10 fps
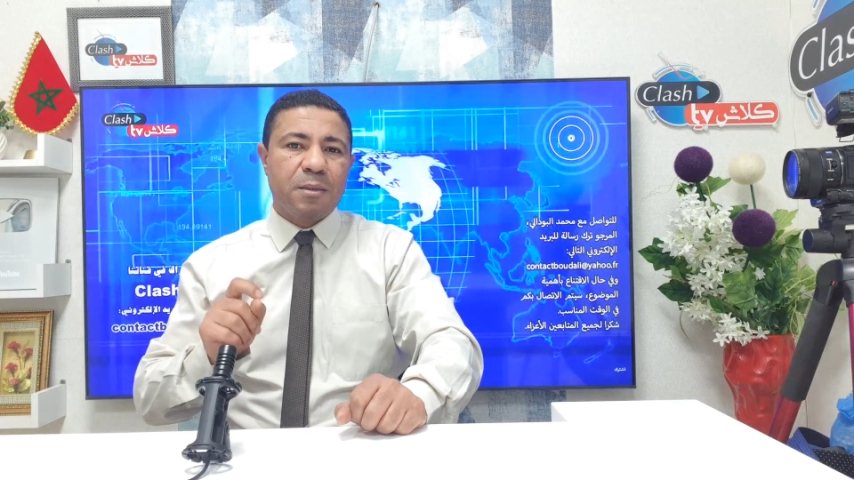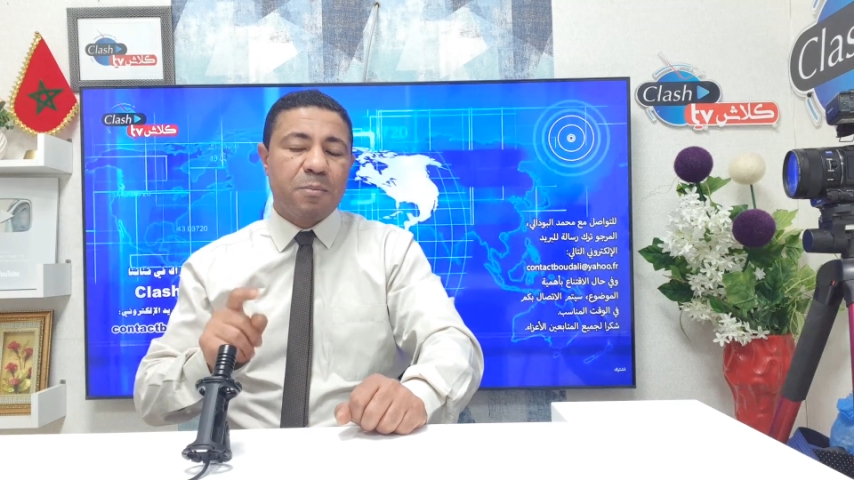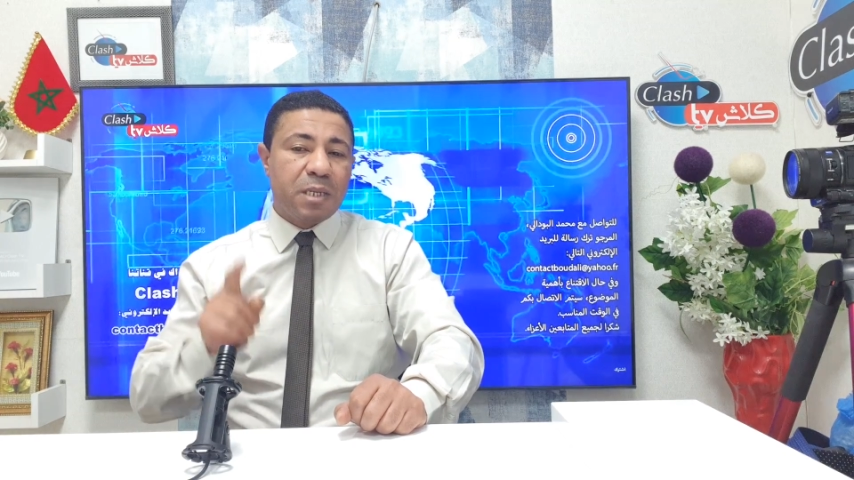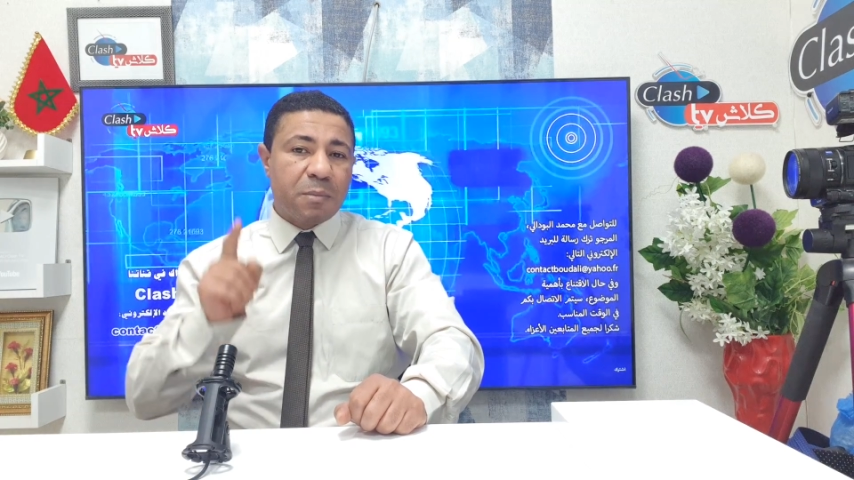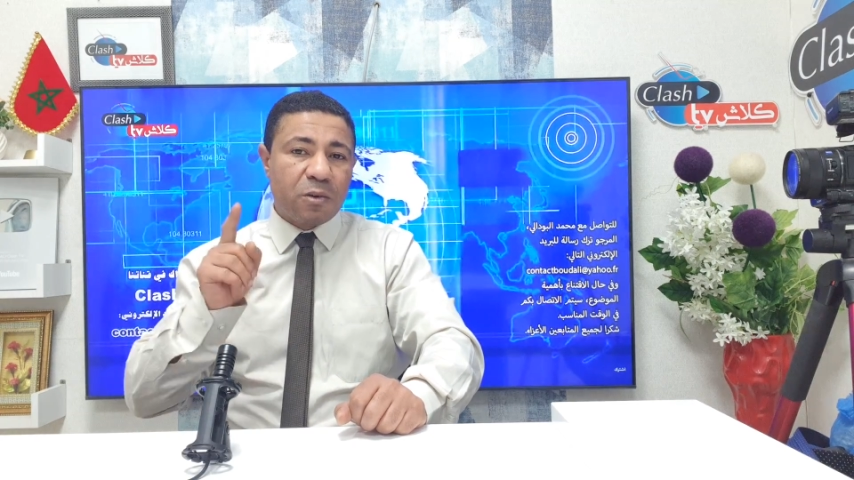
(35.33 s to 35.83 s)

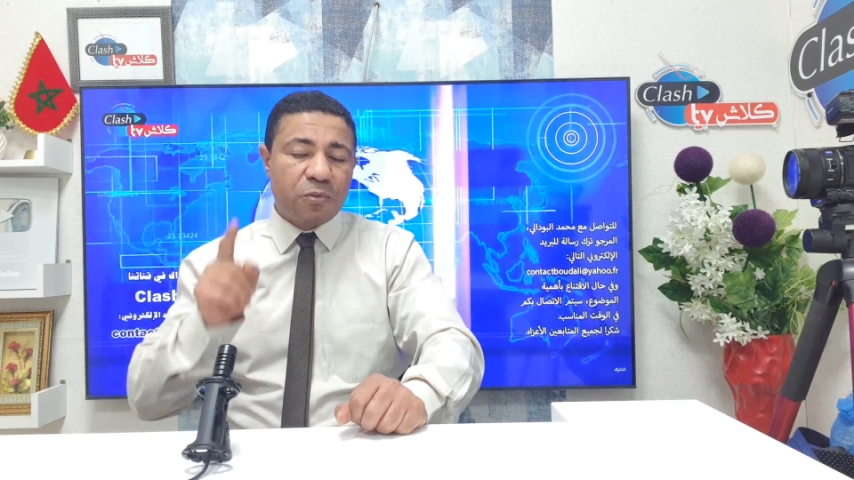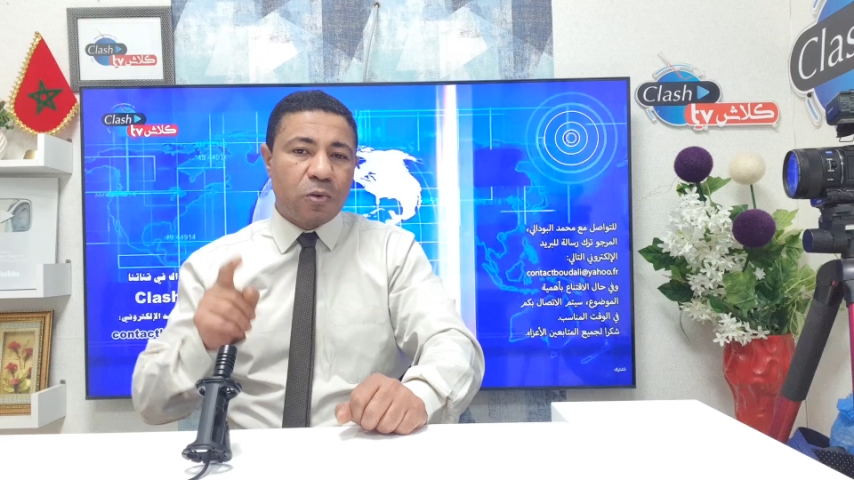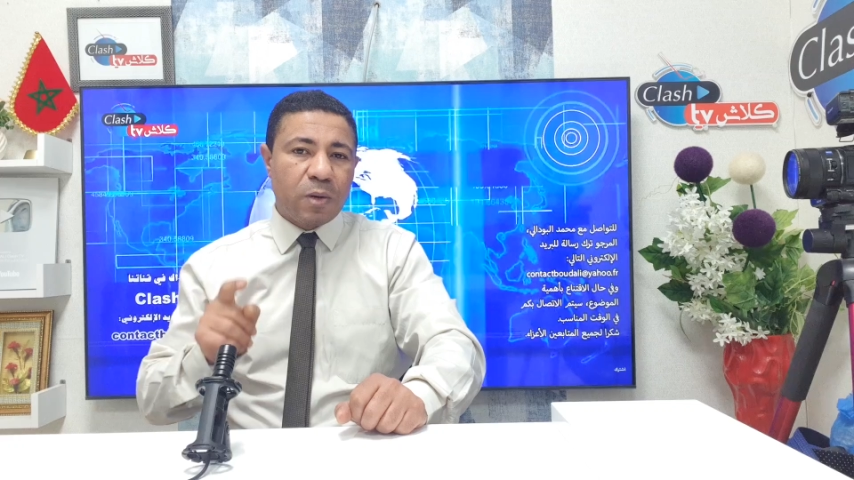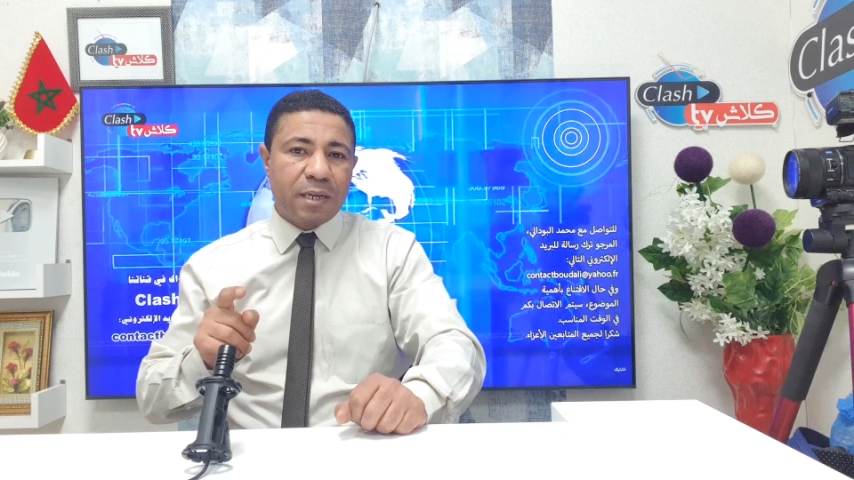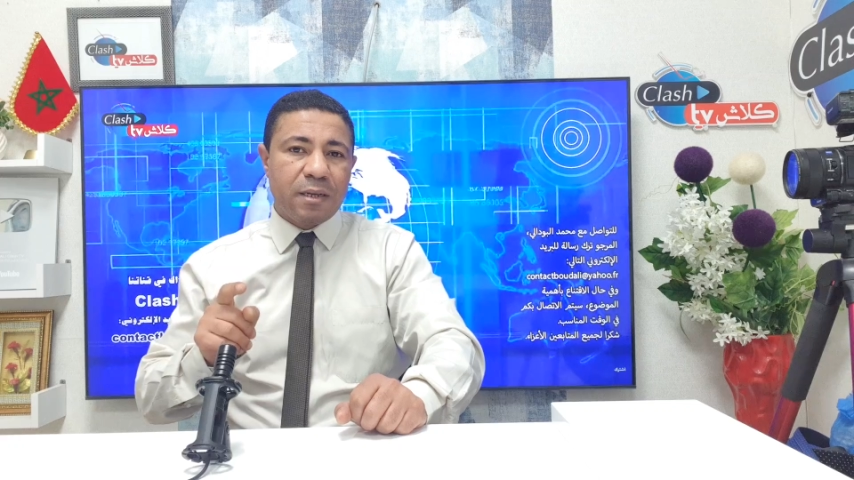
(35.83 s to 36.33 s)

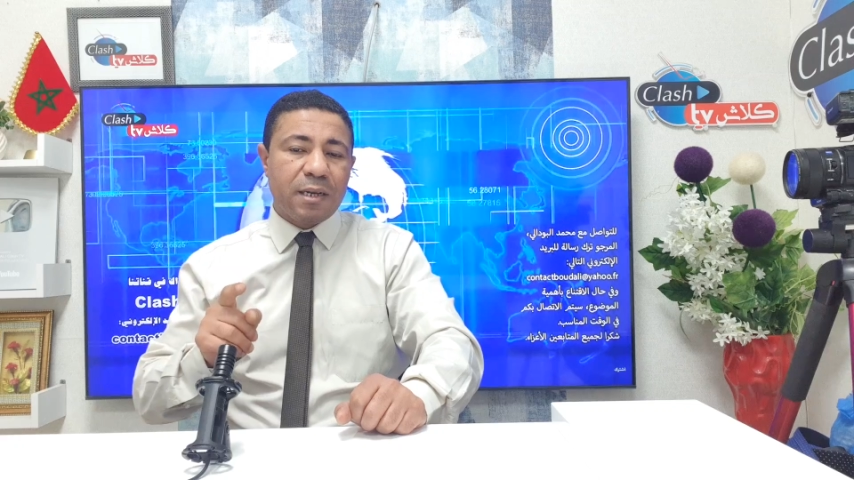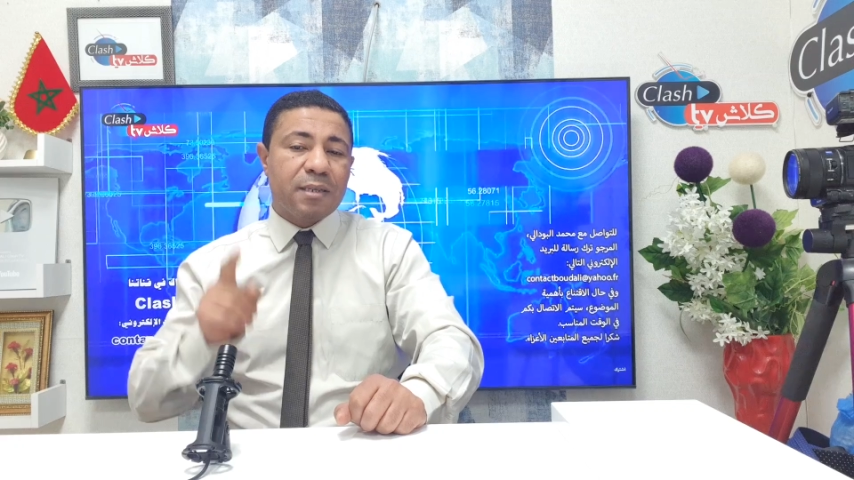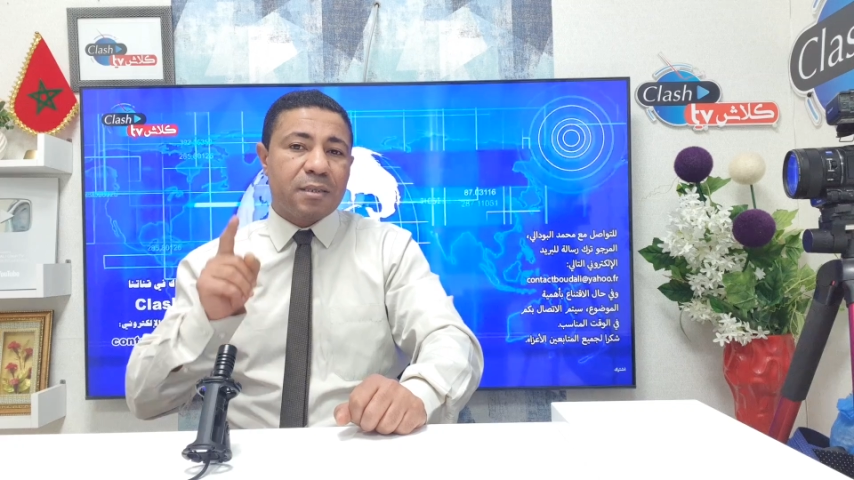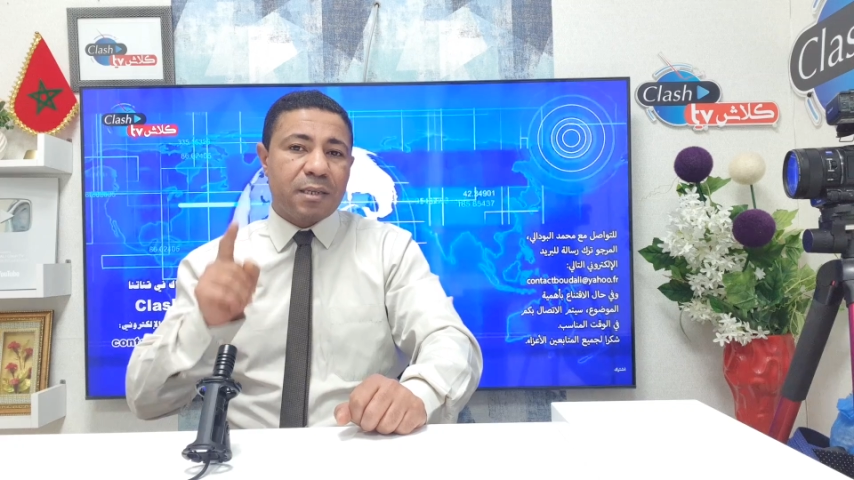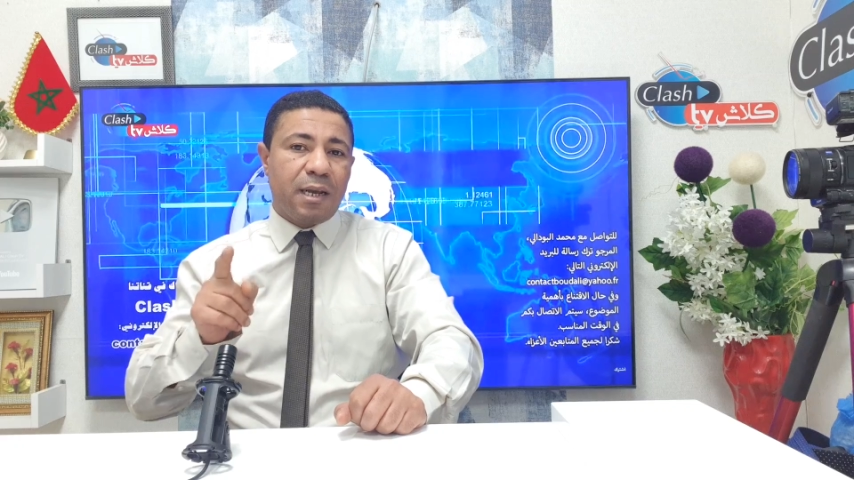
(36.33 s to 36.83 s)
بموفور
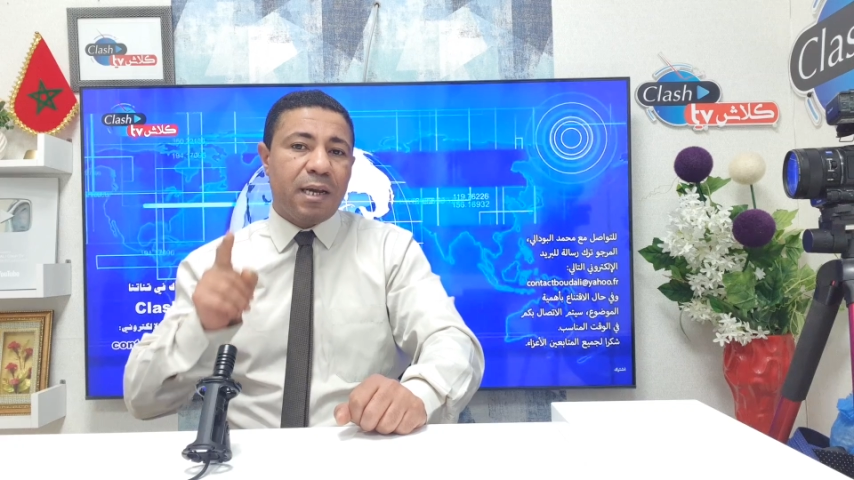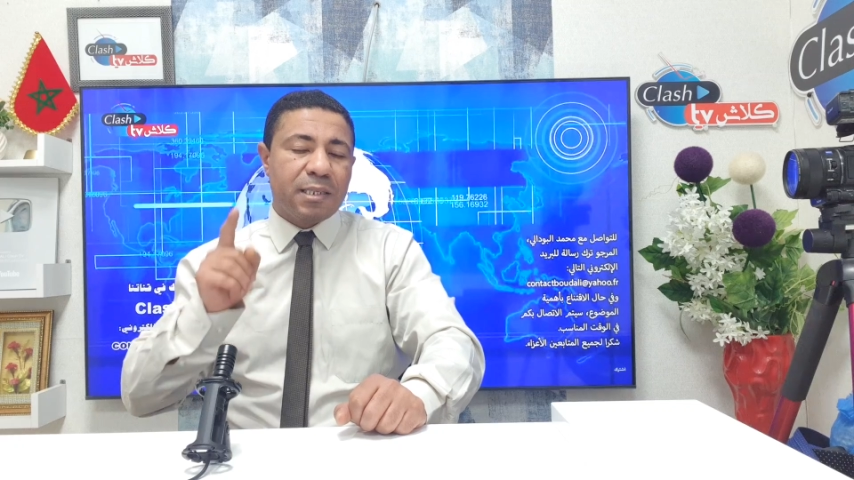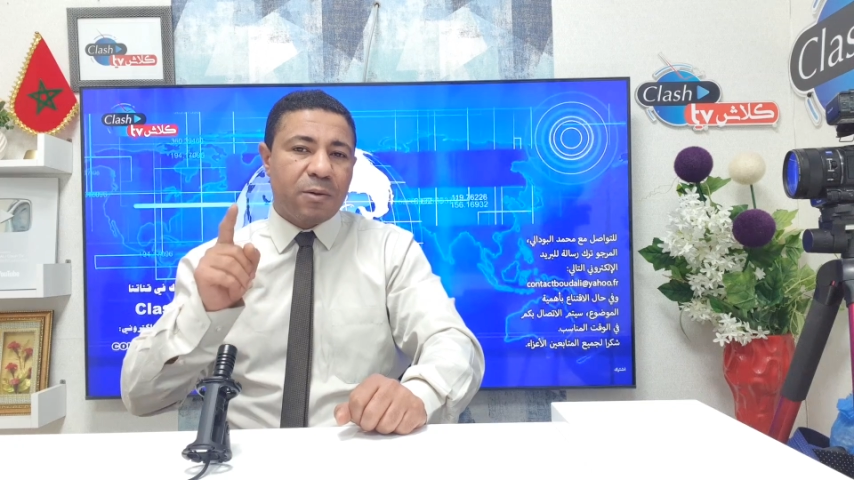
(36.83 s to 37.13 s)
الصحة